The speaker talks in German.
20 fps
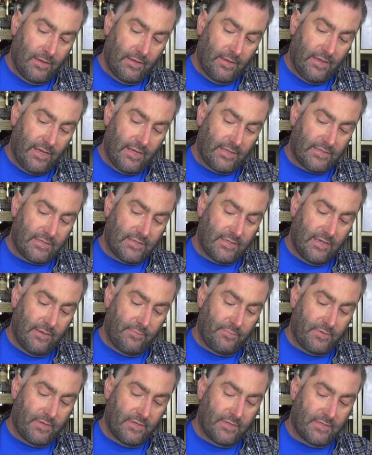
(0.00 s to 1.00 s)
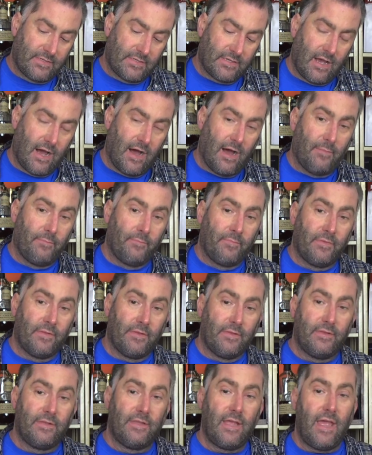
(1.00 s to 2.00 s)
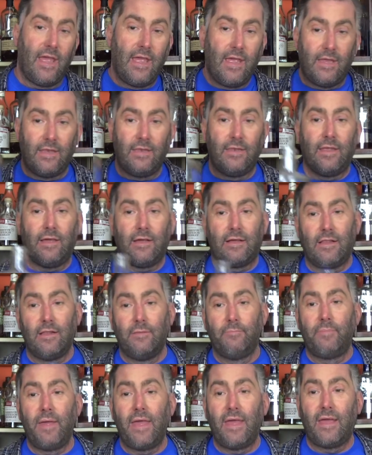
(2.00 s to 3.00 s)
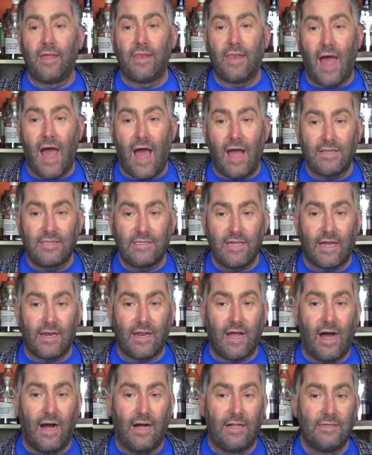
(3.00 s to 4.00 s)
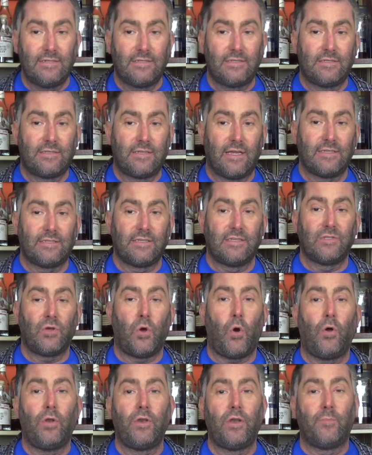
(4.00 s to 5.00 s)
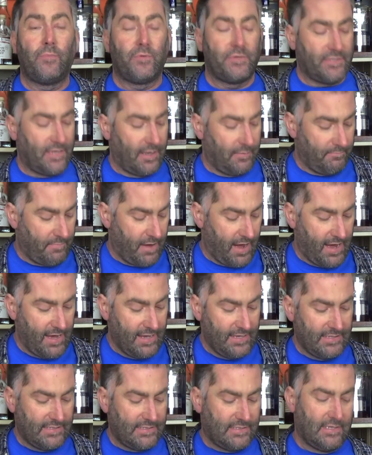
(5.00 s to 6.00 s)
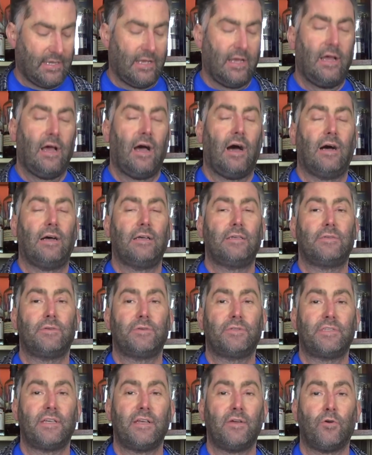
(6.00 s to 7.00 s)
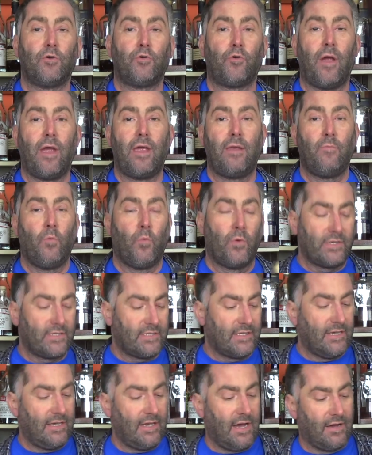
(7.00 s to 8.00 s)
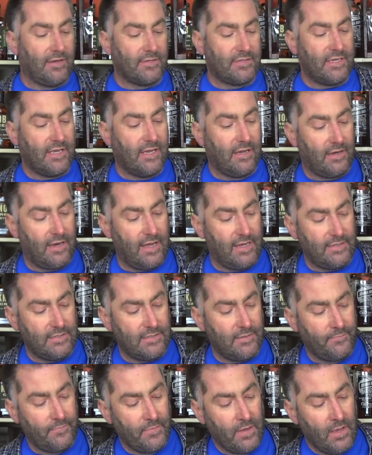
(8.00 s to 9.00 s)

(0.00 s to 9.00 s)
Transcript: Jetzt gibt es ähm, den, der Club 8 Jahre alt. Das ist 100% Mais, also Single Grain Whisky aus Irland.